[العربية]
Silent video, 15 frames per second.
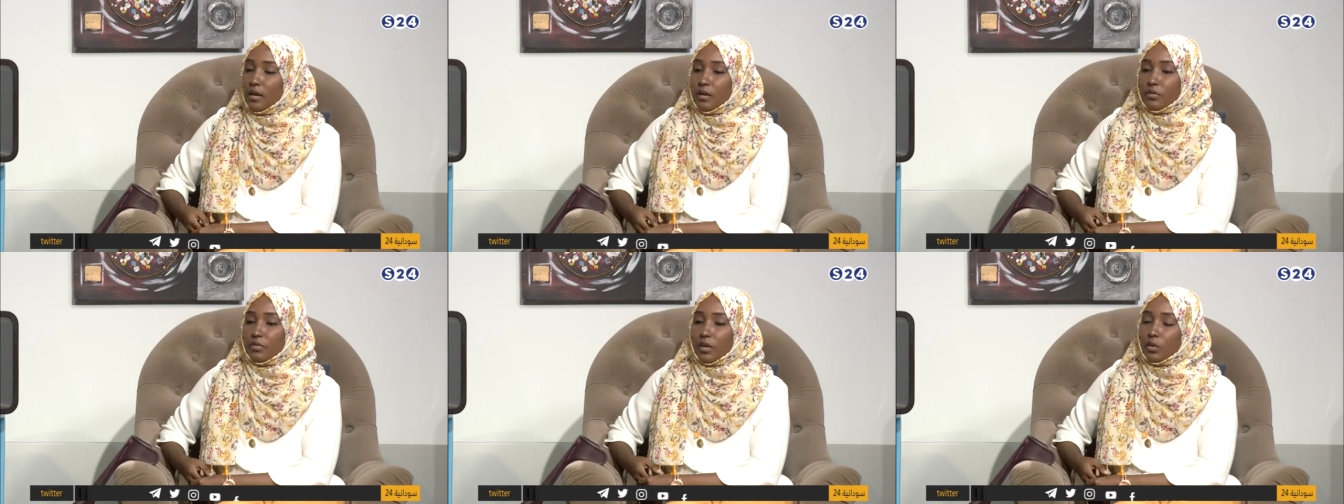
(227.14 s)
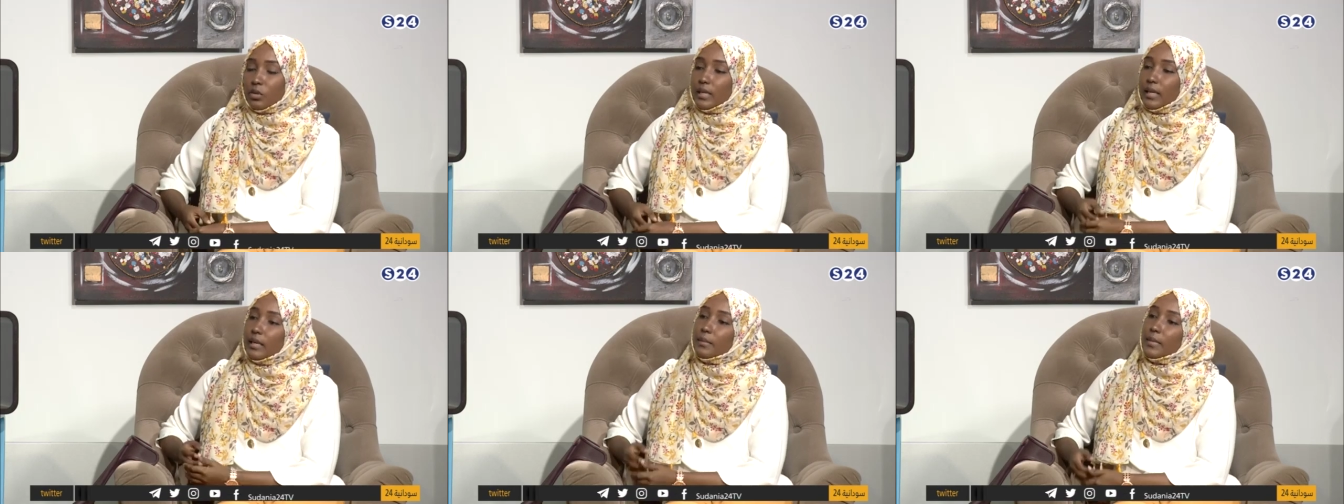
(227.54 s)

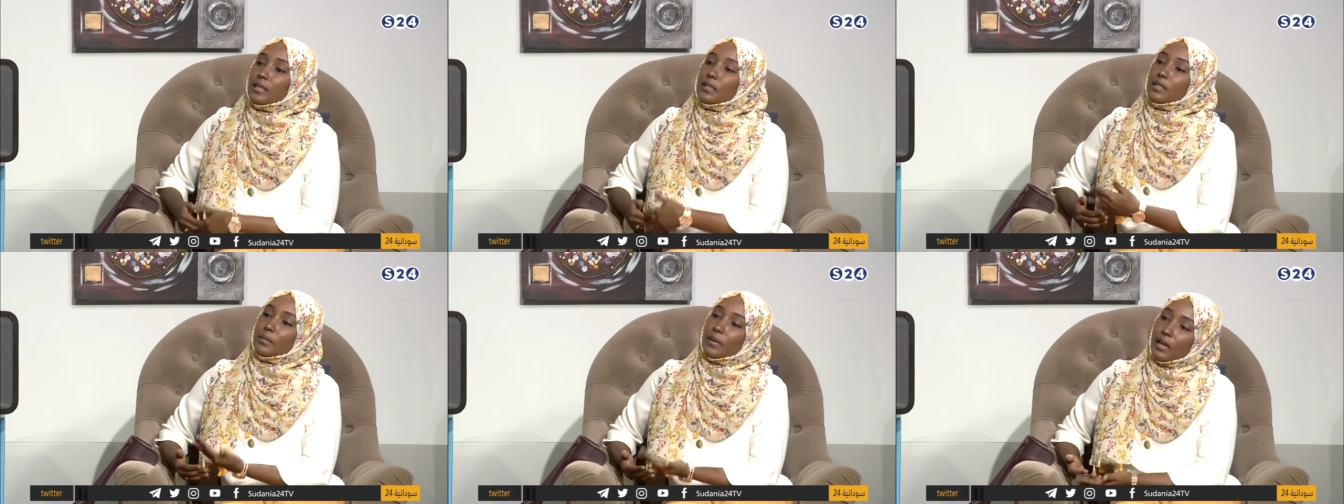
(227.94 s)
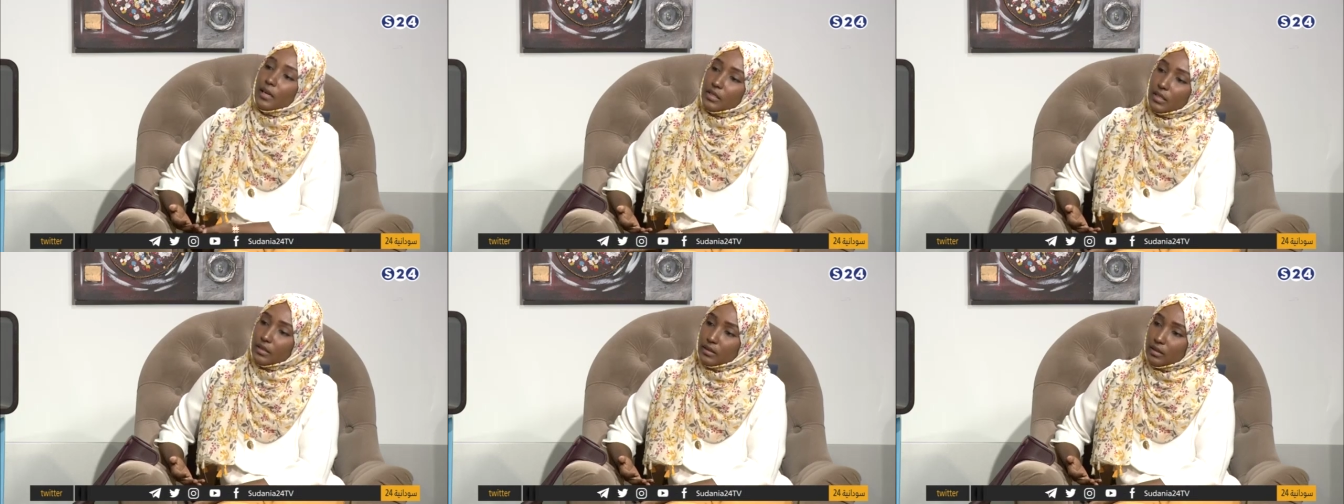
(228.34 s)
فقلنا ليه ما نكتب
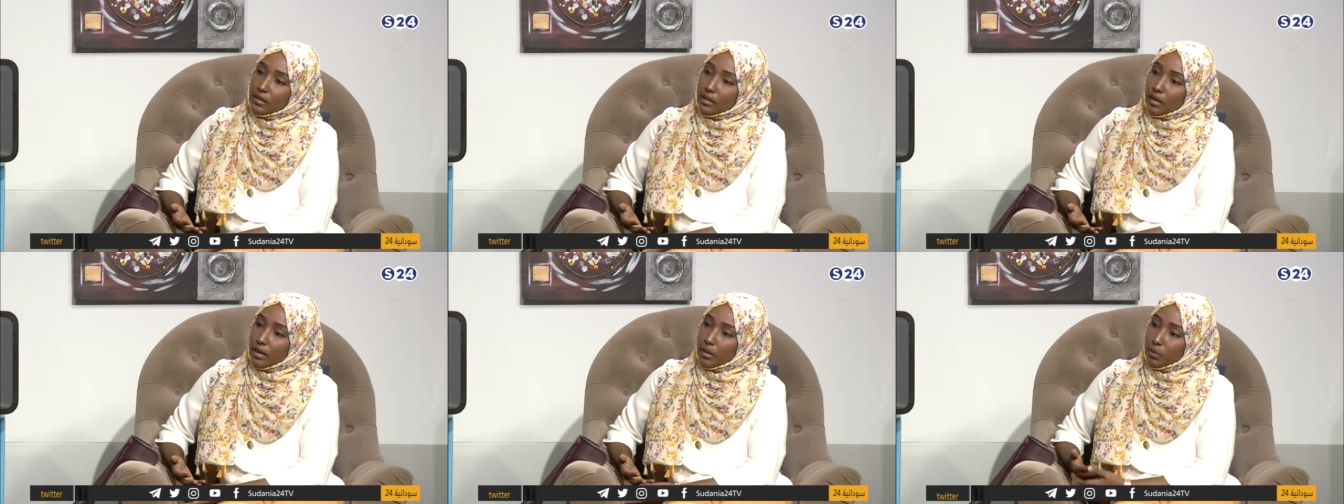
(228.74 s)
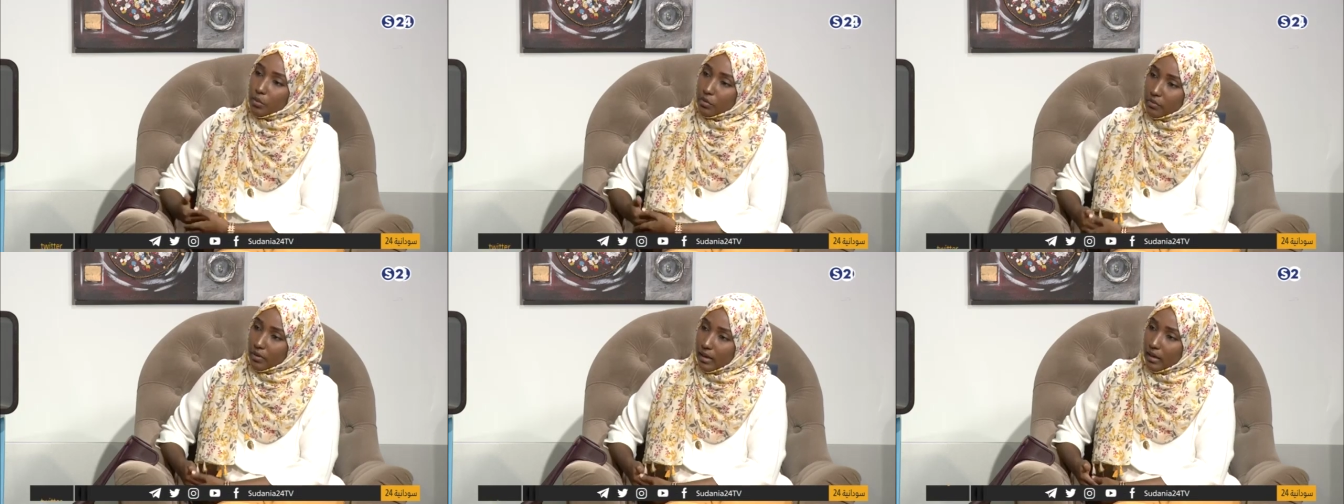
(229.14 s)
الحاجات دي على
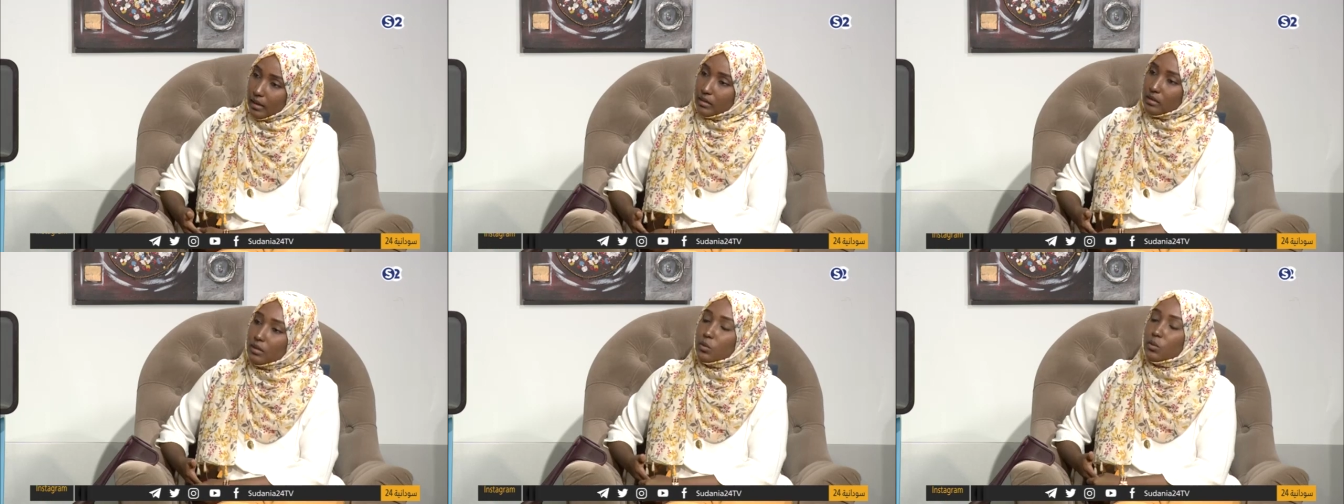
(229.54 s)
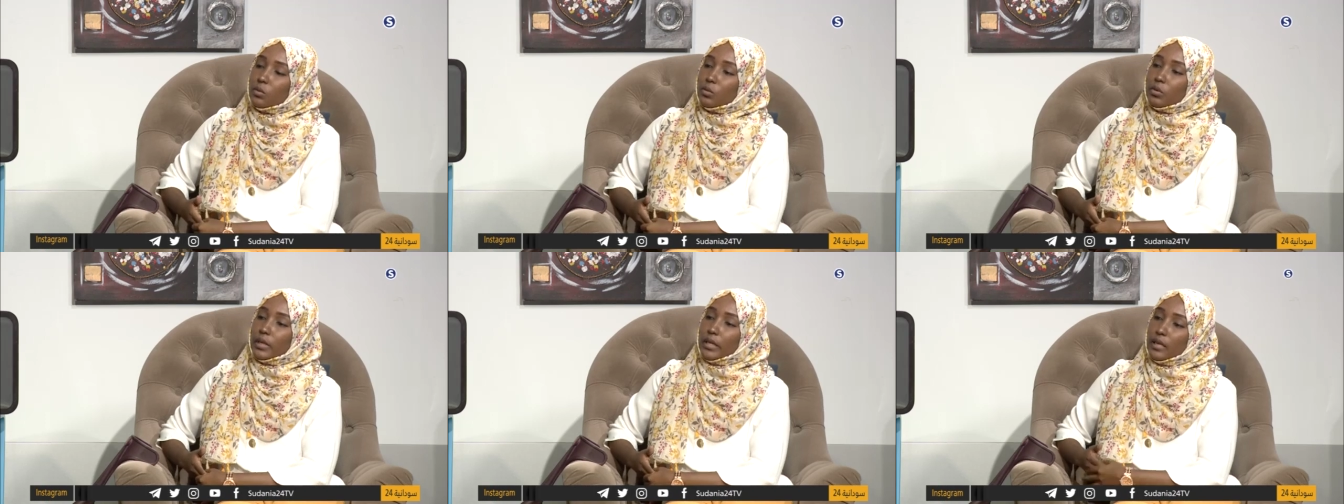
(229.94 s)
بروفايلاتنا
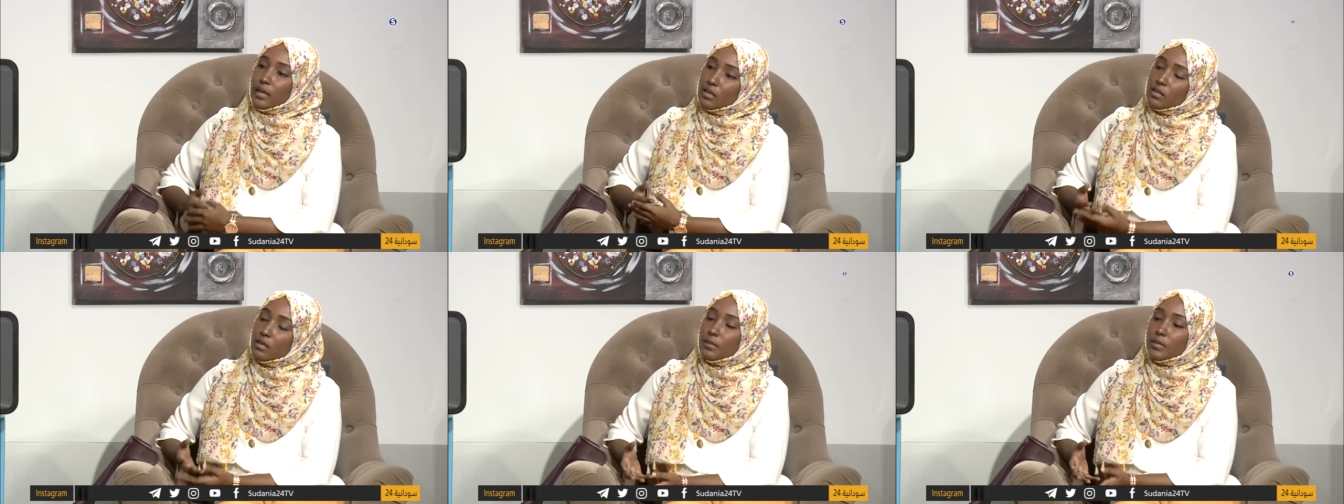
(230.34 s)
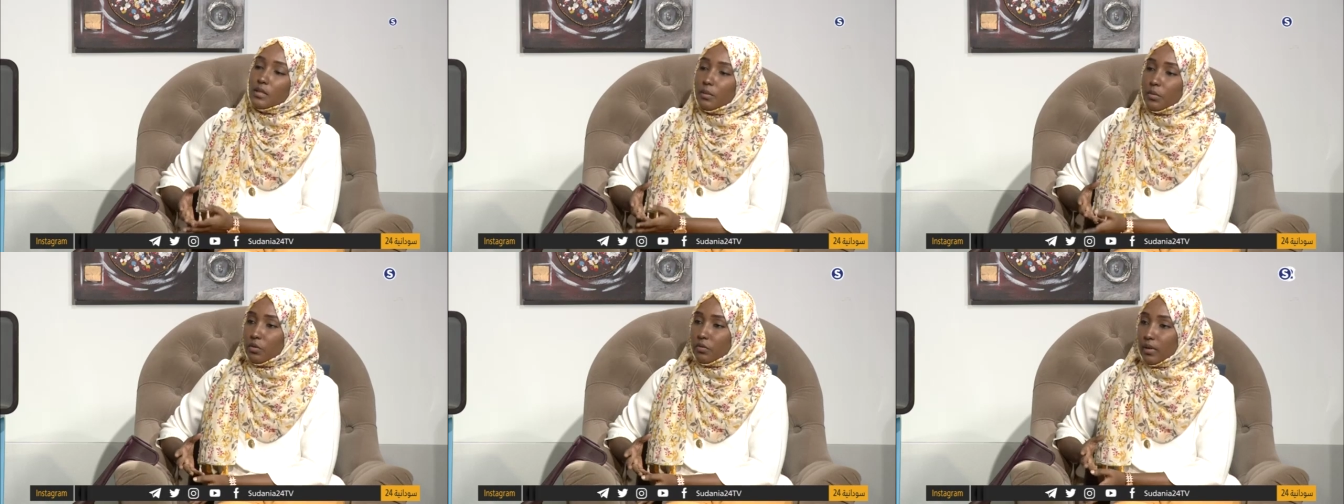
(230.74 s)
وهي اصلا
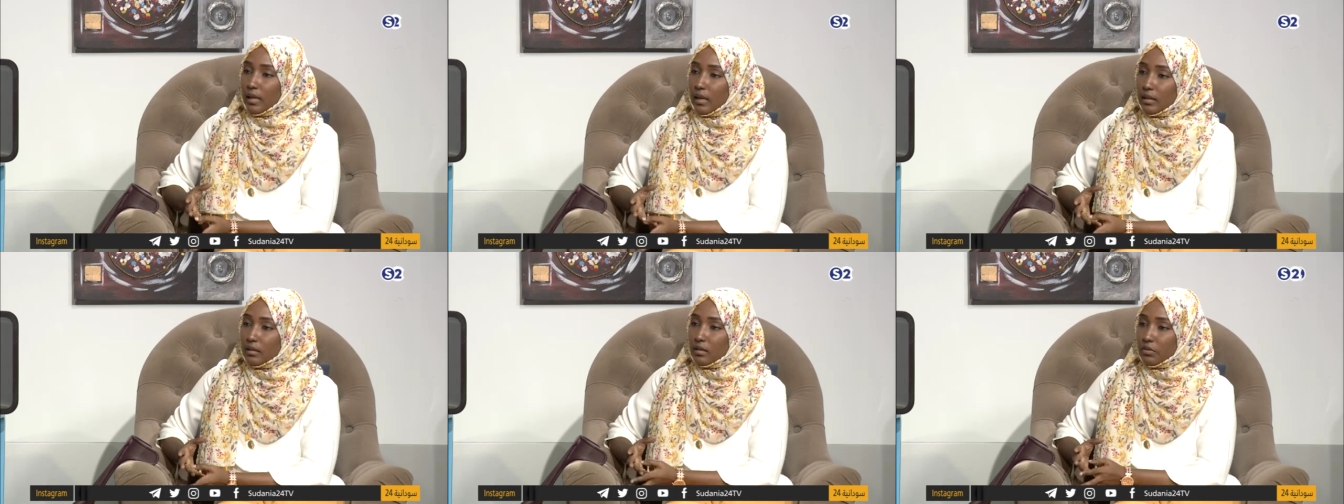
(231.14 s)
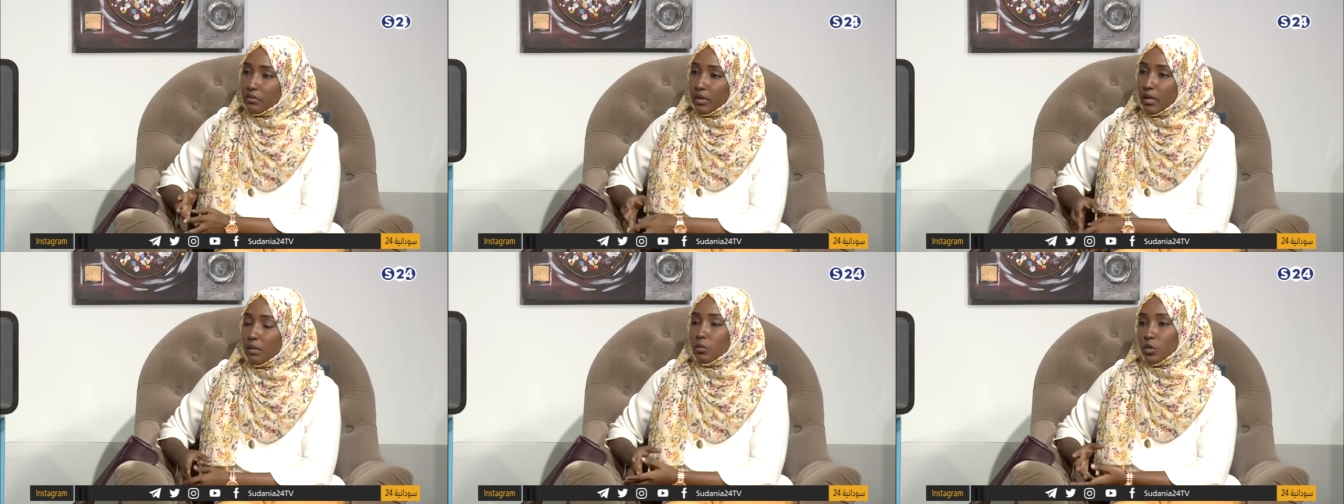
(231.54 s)
مثلا بروفايلاتنا
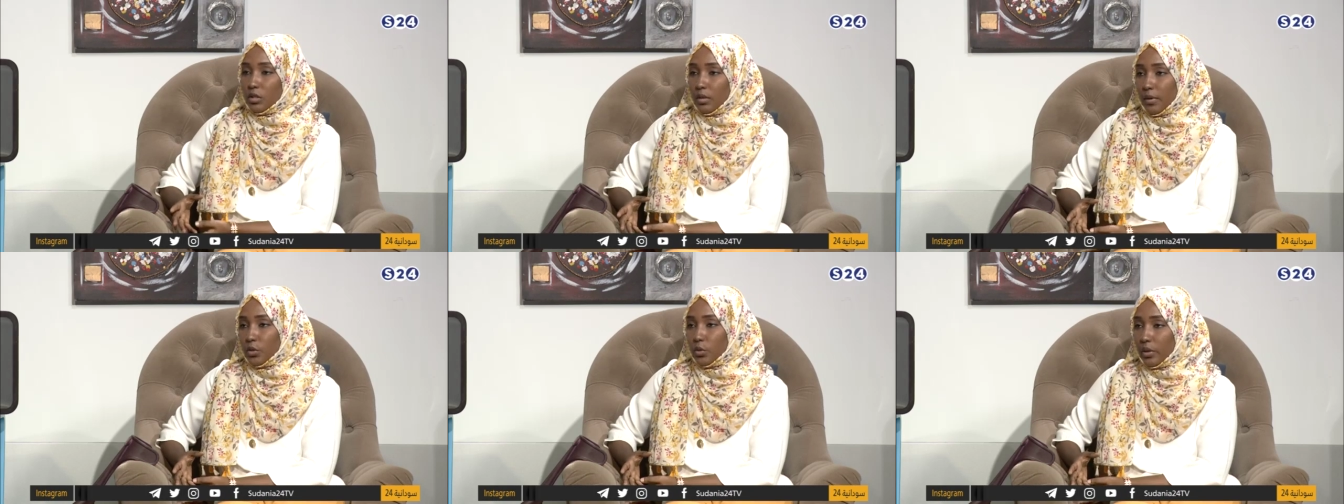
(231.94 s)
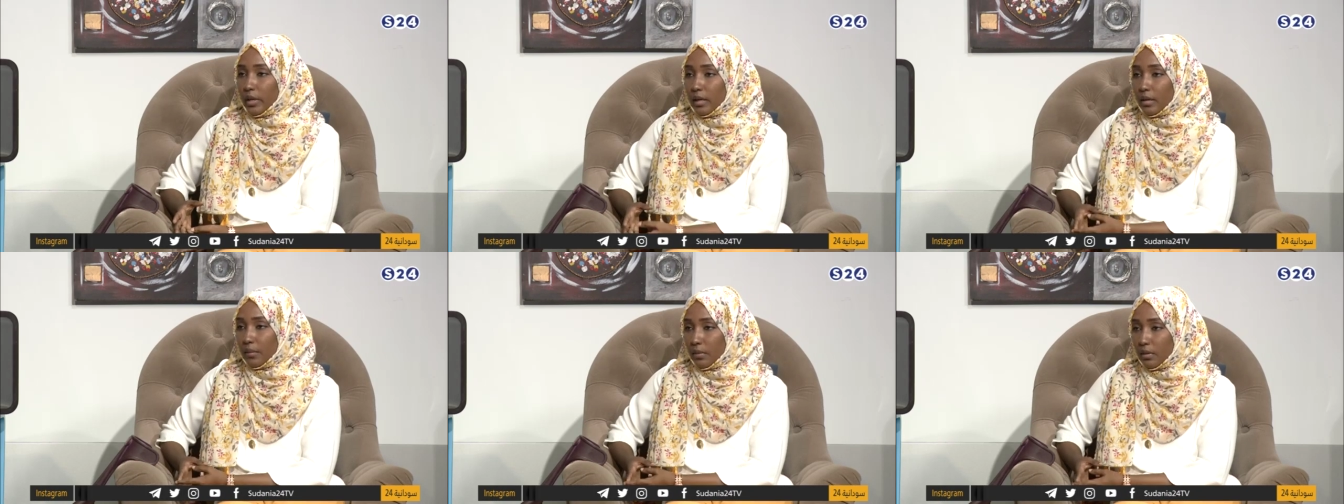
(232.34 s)
فيها المجتمع شويه
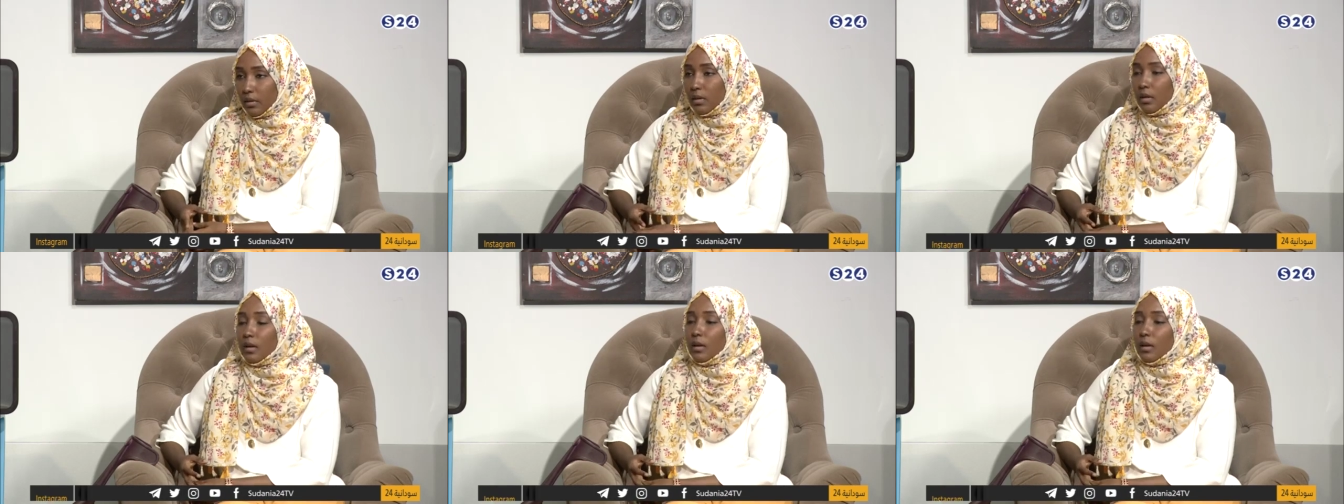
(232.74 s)
كبير